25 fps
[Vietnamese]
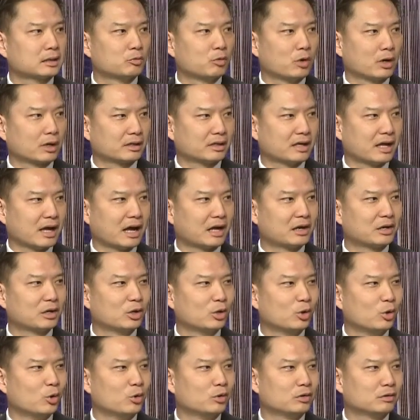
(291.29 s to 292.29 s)
quốc gia
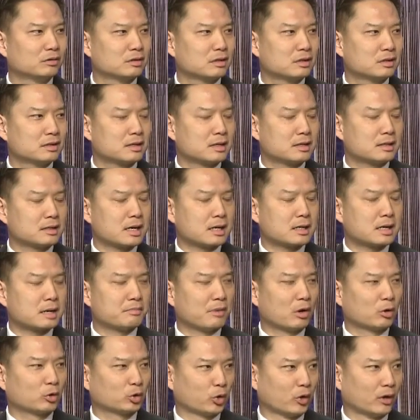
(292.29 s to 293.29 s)
luôn
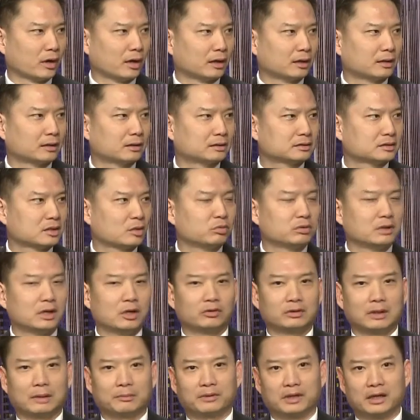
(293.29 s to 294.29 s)
mâu thuẫn trong
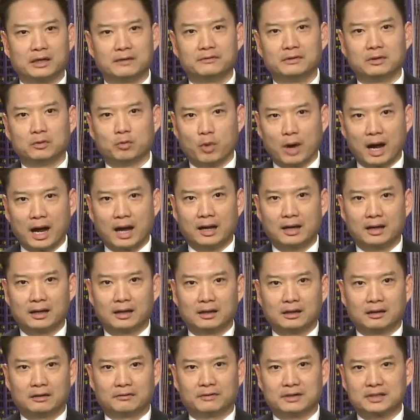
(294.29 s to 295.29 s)
nhiều thập kỷ vừa qua.
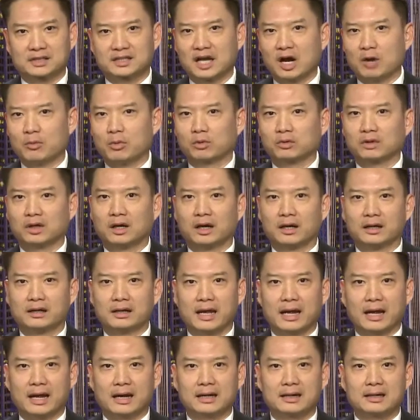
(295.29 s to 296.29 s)
Và sau một thời
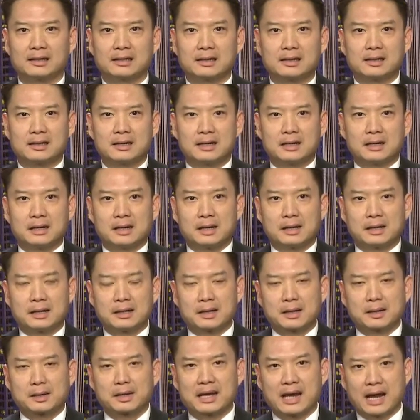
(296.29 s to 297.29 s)
gian
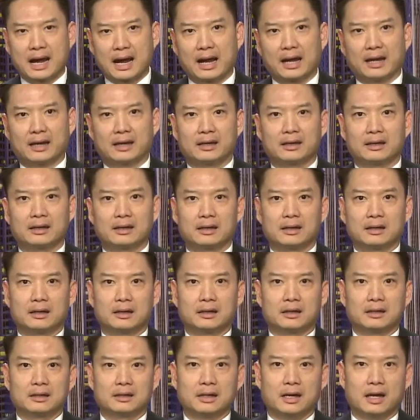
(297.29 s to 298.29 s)
dài
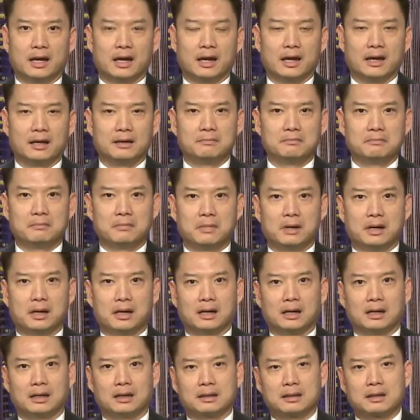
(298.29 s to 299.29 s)
để
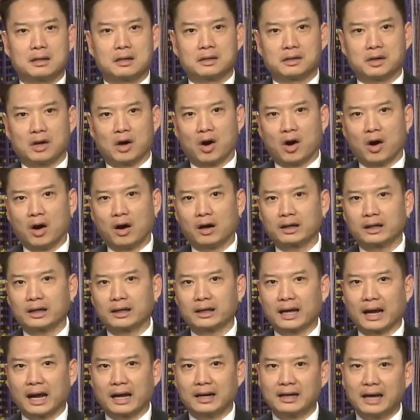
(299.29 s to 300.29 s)
mà ngỏ cái
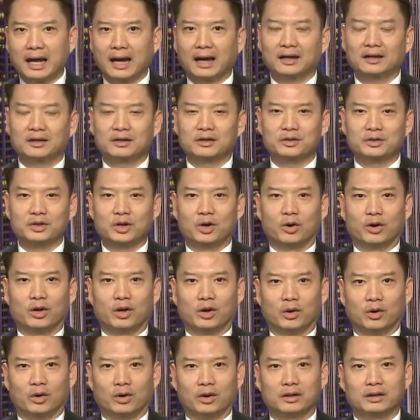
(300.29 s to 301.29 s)
khả năng đòi
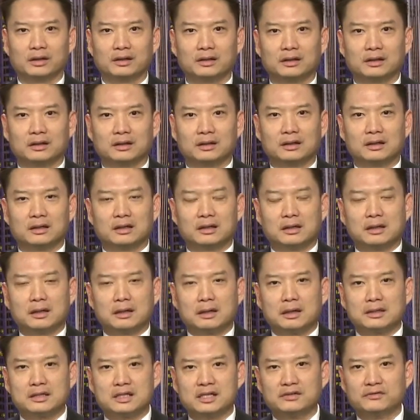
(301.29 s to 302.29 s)
hỏi
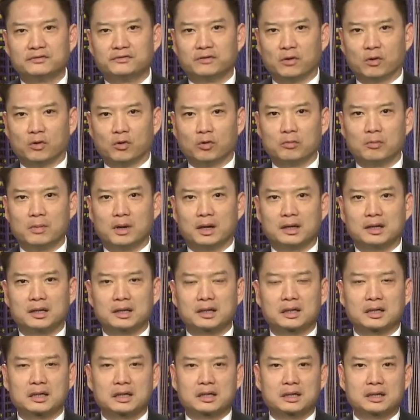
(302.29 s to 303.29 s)
chính phủ bên
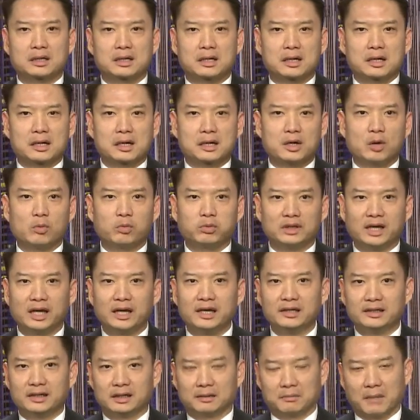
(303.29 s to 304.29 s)
Đông
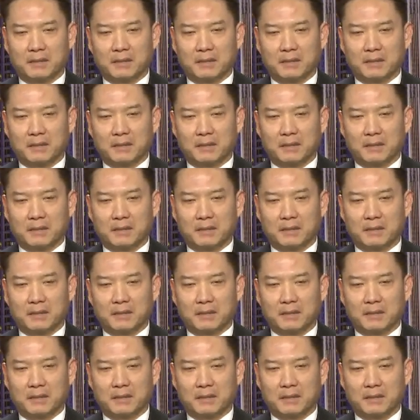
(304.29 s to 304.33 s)
Kinh Nhật